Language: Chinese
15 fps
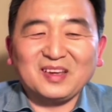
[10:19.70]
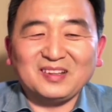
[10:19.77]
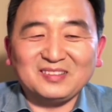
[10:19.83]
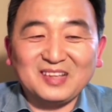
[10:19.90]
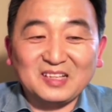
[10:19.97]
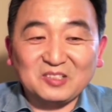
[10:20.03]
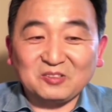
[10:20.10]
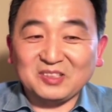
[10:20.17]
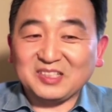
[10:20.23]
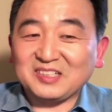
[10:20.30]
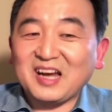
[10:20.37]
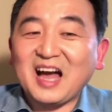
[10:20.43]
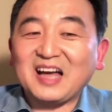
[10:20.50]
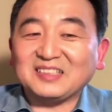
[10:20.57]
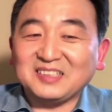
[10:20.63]
那就得
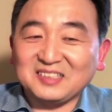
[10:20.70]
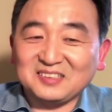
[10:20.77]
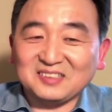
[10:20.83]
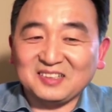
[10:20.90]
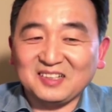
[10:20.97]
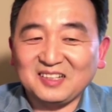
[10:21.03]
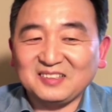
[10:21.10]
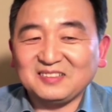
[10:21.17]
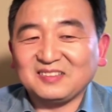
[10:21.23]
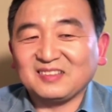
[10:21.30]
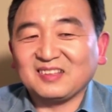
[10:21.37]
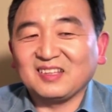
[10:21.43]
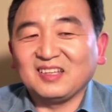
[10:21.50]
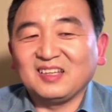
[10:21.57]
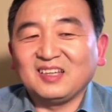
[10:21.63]
查记者了。
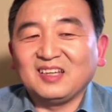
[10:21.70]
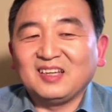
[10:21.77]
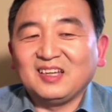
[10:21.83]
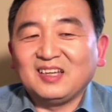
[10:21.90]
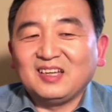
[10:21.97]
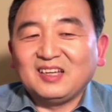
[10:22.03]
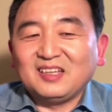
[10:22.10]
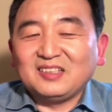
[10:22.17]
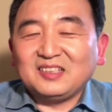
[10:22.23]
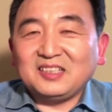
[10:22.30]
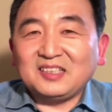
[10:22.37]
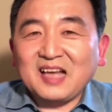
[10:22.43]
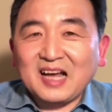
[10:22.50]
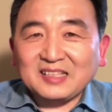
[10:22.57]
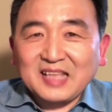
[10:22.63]

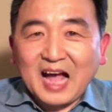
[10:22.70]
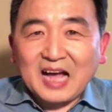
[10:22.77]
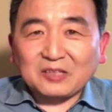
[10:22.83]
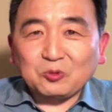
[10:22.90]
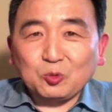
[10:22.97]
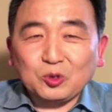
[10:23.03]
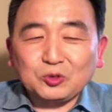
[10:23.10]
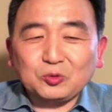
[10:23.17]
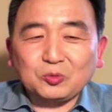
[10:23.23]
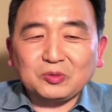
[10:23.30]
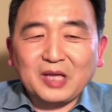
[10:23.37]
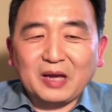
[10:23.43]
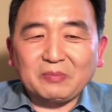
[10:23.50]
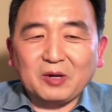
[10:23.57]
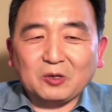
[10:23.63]
其他大多数
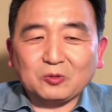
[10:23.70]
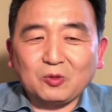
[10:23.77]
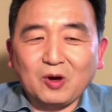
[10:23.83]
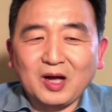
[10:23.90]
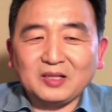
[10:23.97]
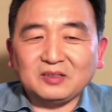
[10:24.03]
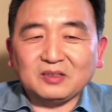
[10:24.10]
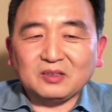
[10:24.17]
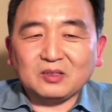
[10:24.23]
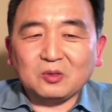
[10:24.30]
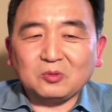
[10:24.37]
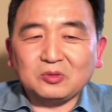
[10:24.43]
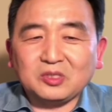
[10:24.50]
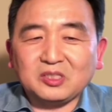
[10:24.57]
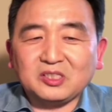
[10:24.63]
代表团
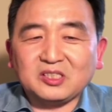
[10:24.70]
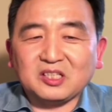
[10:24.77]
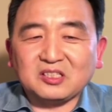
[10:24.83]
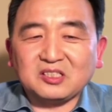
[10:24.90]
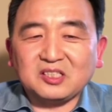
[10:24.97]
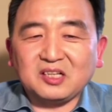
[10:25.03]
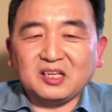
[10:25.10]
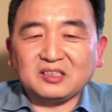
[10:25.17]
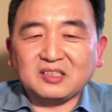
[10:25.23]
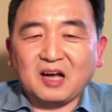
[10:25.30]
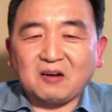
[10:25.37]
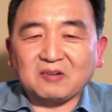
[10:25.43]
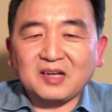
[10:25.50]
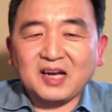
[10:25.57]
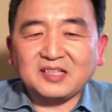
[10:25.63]
都是省市领
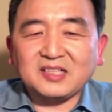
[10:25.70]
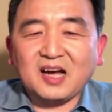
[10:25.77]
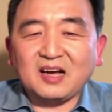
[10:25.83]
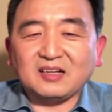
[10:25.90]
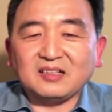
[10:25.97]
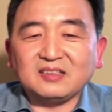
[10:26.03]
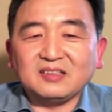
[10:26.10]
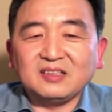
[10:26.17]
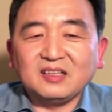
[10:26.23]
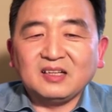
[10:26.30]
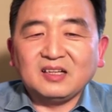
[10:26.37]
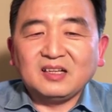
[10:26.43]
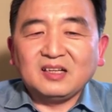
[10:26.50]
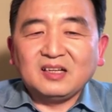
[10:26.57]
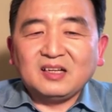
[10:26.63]
导开场，
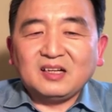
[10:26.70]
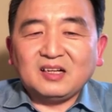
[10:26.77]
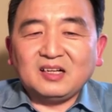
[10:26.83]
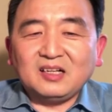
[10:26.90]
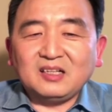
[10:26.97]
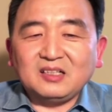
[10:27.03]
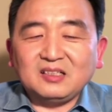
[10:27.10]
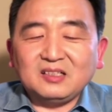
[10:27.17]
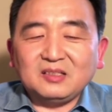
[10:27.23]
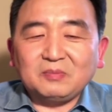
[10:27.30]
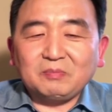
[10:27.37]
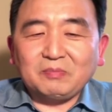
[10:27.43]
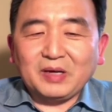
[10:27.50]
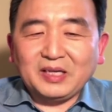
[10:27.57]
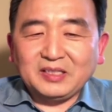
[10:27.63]
而
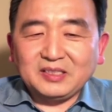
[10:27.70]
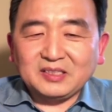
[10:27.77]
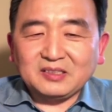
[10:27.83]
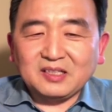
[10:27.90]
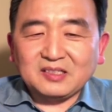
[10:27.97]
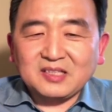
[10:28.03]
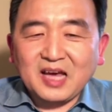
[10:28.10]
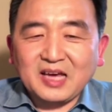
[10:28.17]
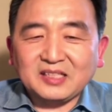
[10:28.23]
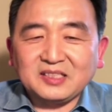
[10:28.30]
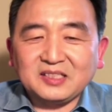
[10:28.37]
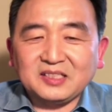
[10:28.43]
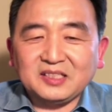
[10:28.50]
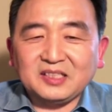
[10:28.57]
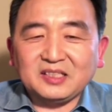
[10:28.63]
北京的蔡
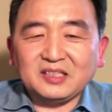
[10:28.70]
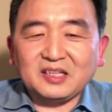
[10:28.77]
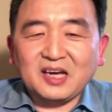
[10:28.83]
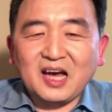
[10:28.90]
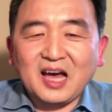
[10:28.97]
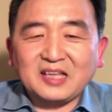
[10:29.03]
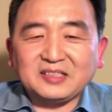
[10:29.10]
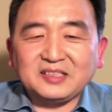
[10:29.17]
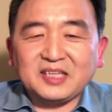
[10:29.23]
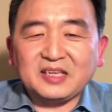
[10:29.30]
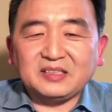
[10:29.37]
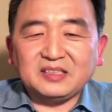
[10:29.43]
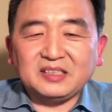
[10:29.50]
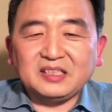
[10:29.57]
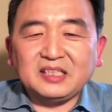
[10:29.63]
奇罕
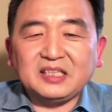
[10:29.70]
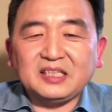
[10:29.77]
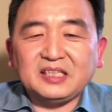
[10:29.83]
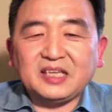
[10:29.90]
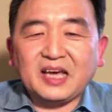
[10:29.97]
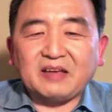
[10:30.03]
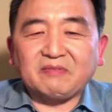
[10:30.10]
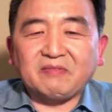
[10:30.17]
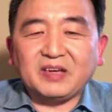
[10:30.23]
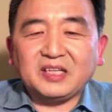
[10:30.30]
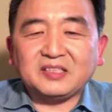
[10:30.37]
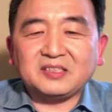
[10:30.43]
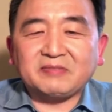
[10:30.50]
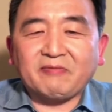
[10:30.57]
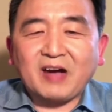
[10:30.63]
见一言
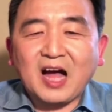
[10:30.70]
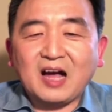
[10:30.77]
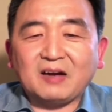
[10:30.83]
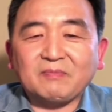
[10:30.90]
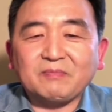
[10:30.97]
未发，